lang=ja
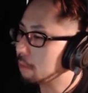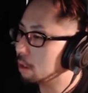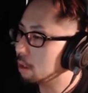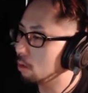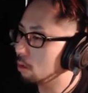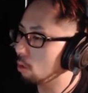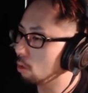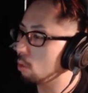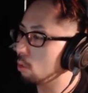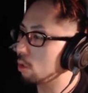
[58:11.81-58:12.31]

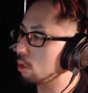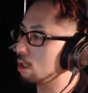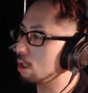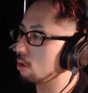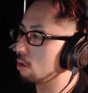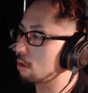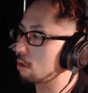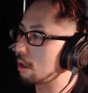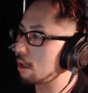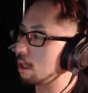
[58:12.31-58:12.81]
どこに
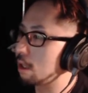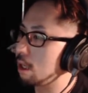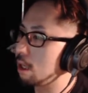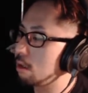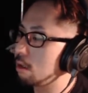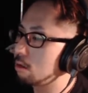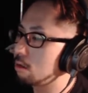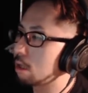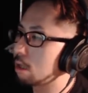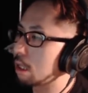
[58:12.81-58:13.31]
寄せてい
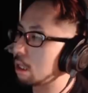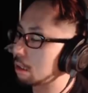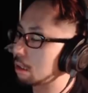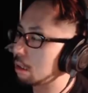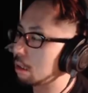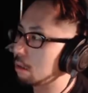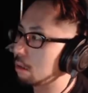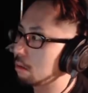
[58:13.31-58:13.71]
くかって。